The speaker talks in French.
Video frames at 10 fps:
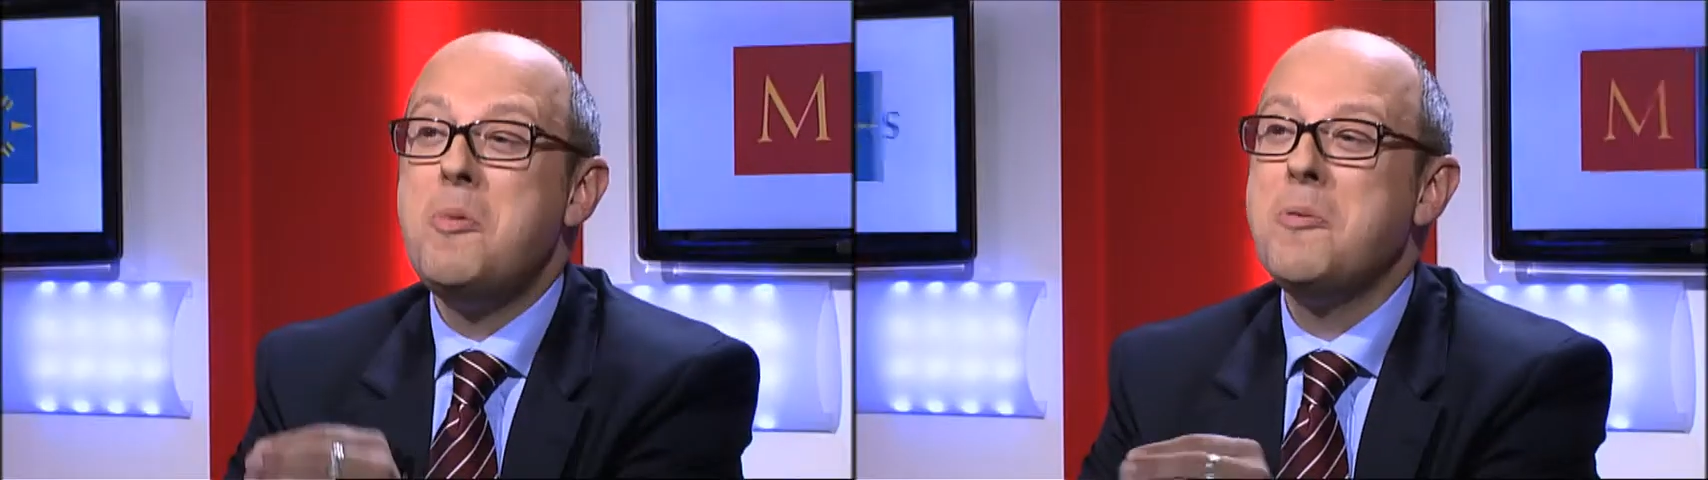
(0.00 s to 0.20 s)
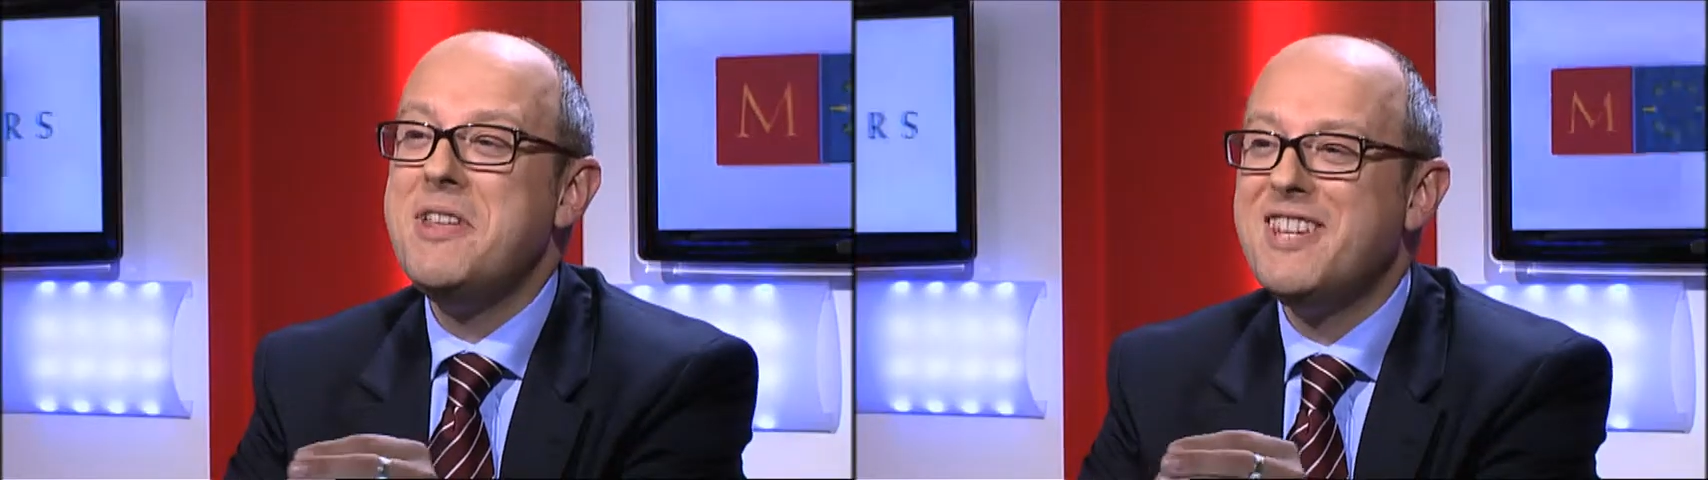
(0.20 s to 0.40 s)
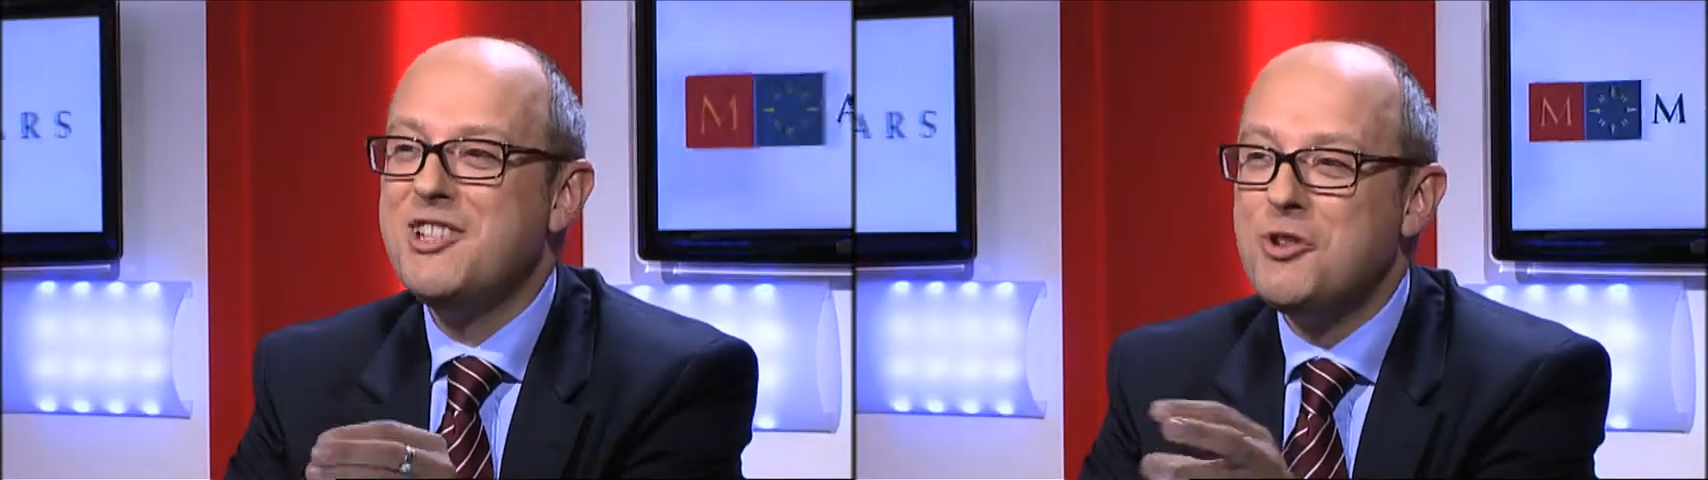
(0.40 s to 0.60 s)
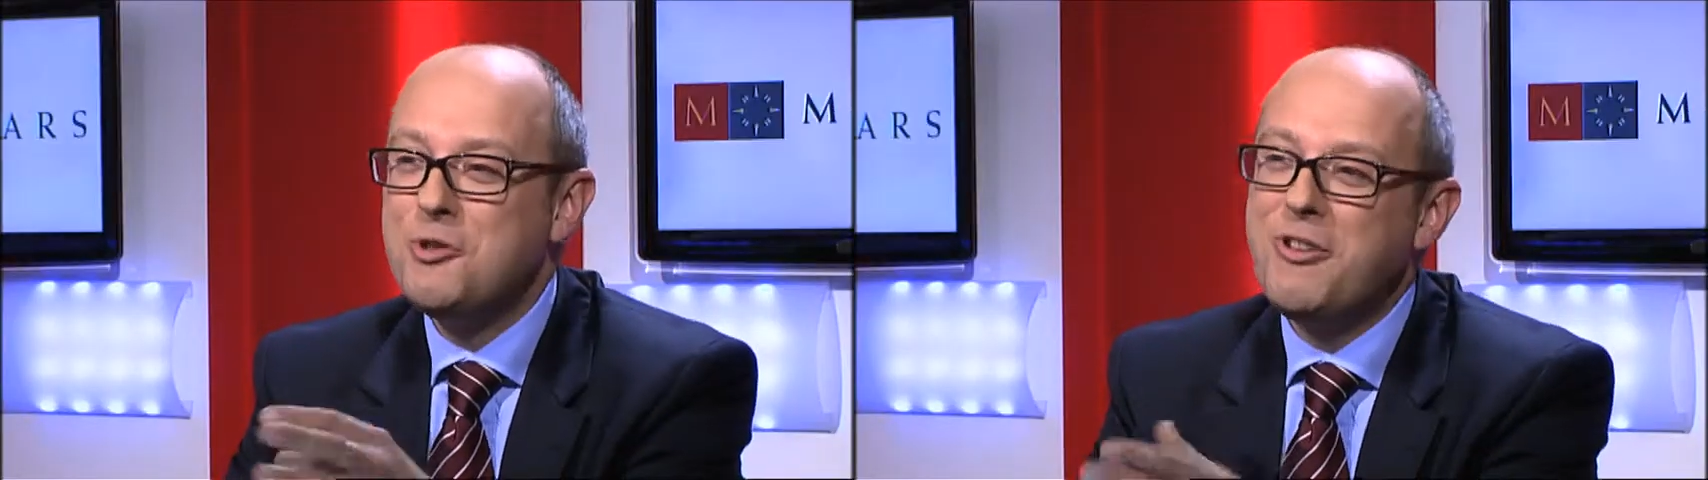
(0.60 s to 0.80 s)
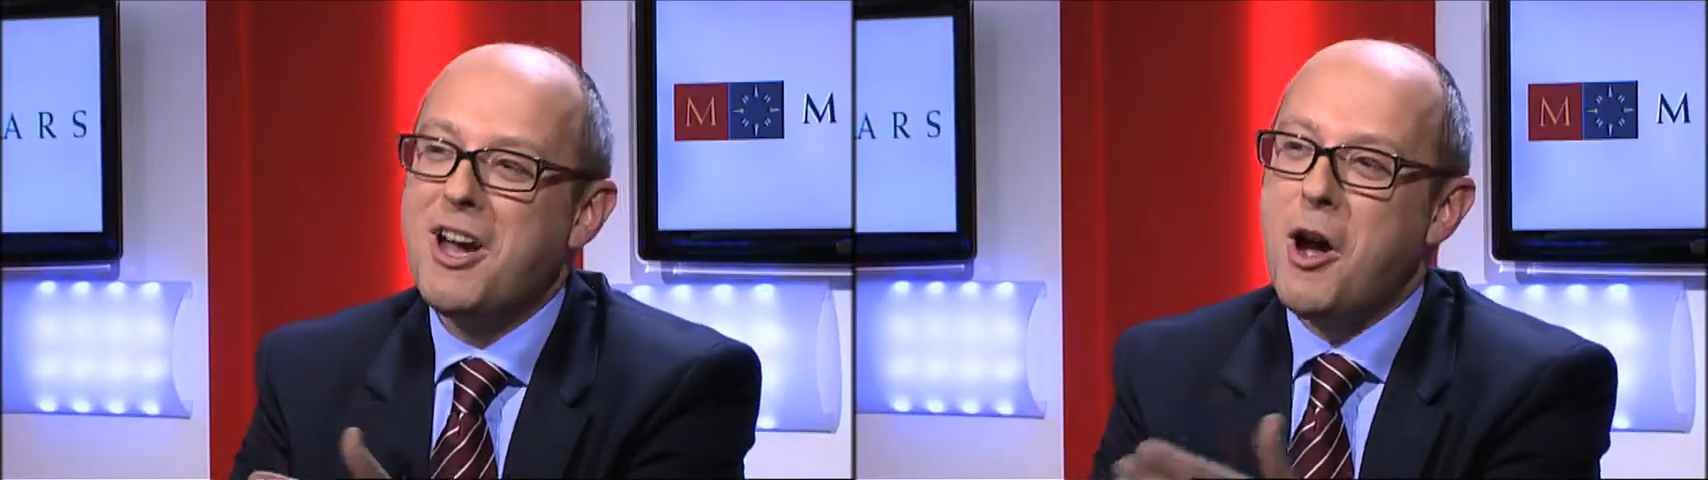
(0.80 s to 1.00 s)
permettez, je vais
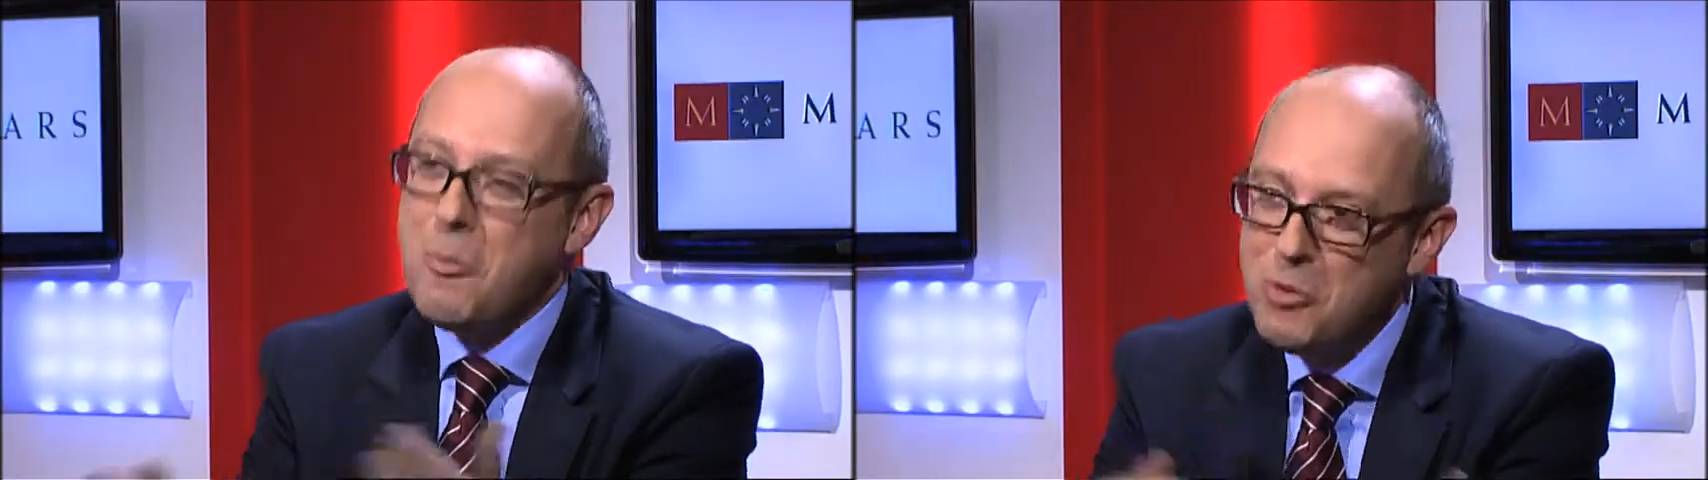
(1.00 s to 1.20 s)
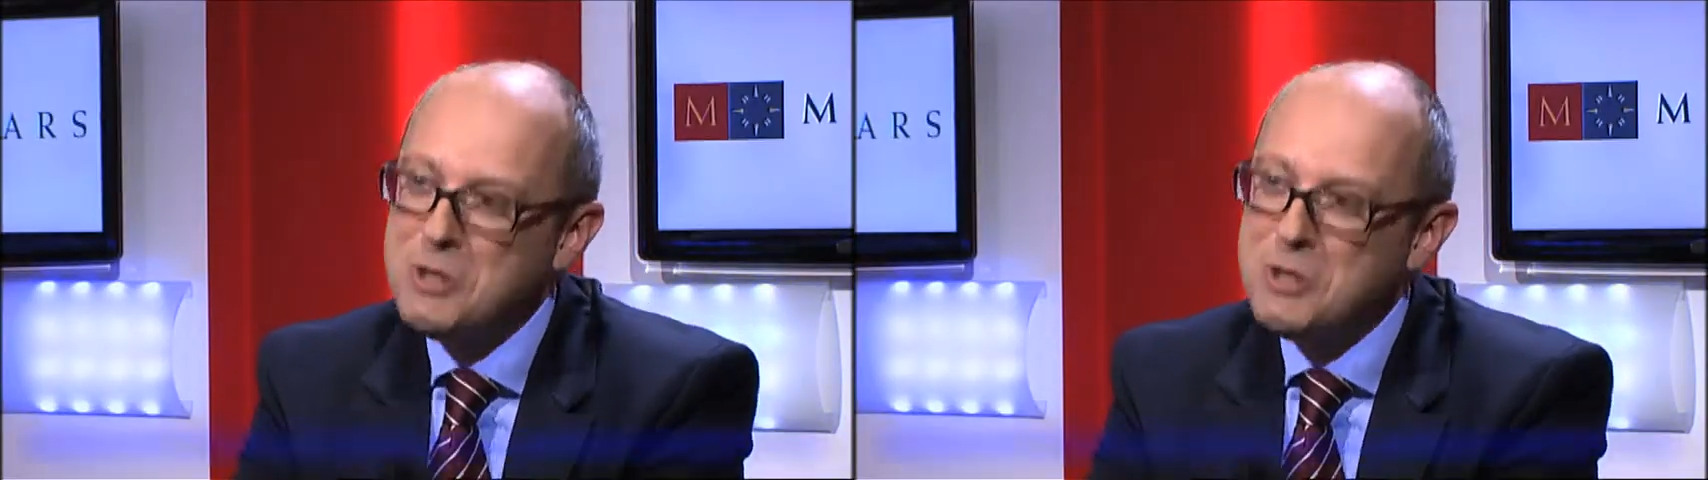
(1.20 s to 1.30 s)
juste faire un